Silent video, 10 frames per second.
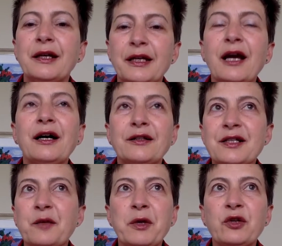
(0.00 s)
Ja, das
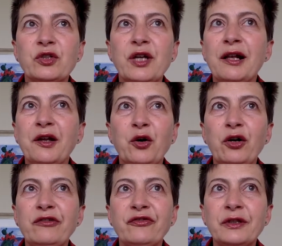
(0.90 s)
hat mir total
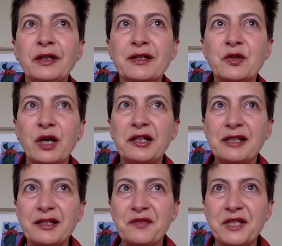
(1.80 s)
geholfen. Also all
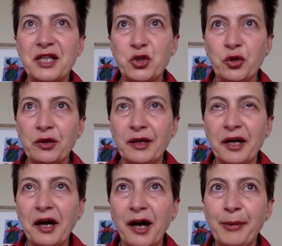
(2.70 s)
das, was ich schon
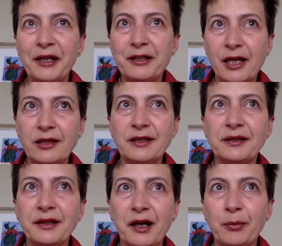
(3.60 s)
erarbeitet
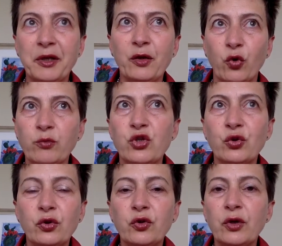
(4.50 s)
hatte, habe ich
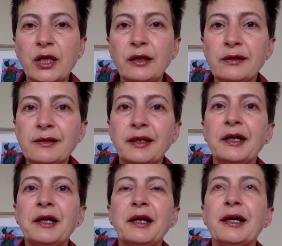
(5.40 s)
umstrukturiert,
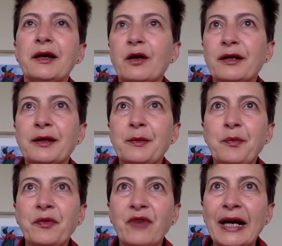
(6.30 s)

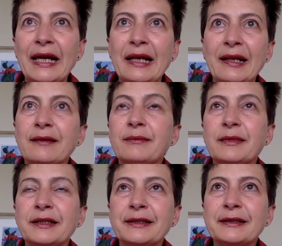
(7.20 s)
ähm, weil
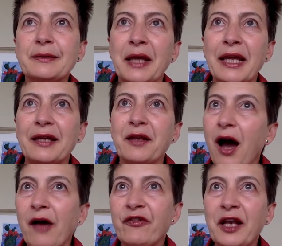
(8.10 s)
äh, ich
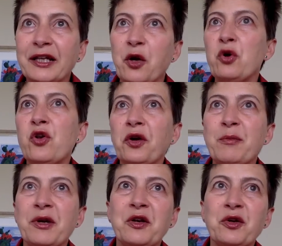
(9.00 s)
da vielleicht auch noch
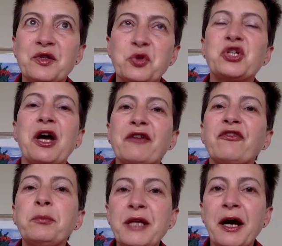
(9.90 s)
immer noch zu stark
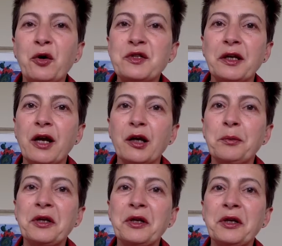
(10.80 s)
von mir ausgegangen
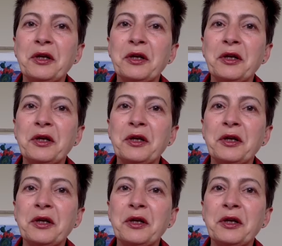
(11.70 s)
bin.